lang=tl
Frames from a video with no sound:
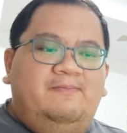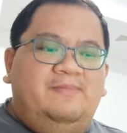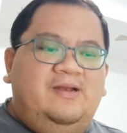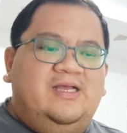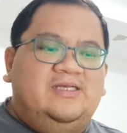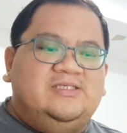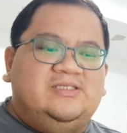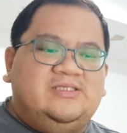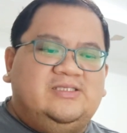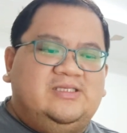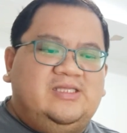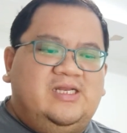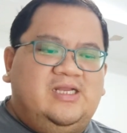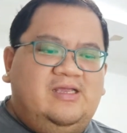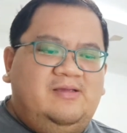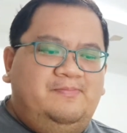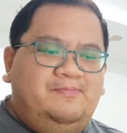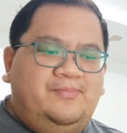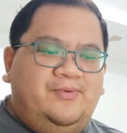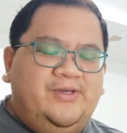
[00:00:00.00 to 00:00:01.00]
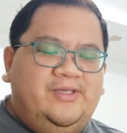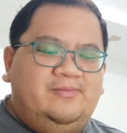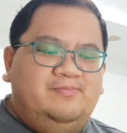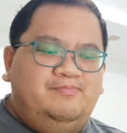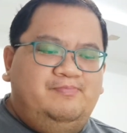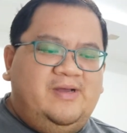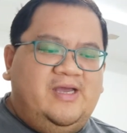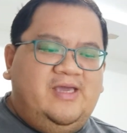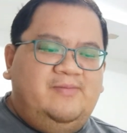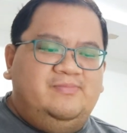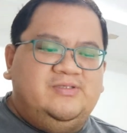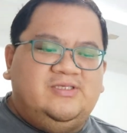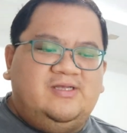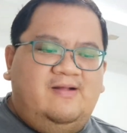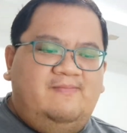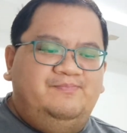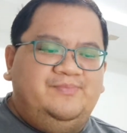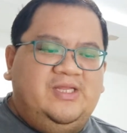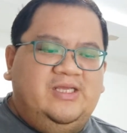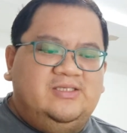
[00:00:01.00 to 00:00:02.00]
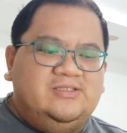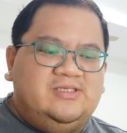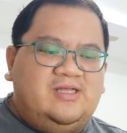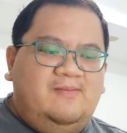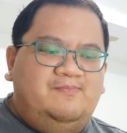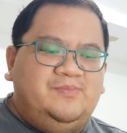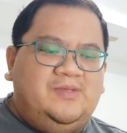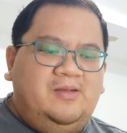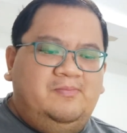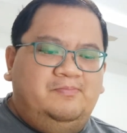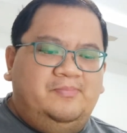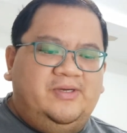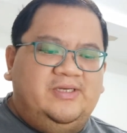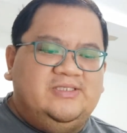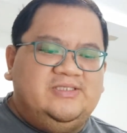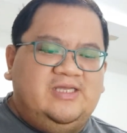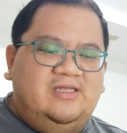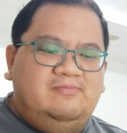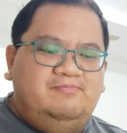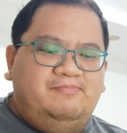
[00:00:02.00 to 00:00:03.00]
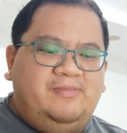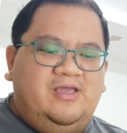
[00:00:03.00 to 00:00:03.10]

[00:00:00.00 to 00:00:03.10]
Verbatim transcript: plus 3.5 something something percent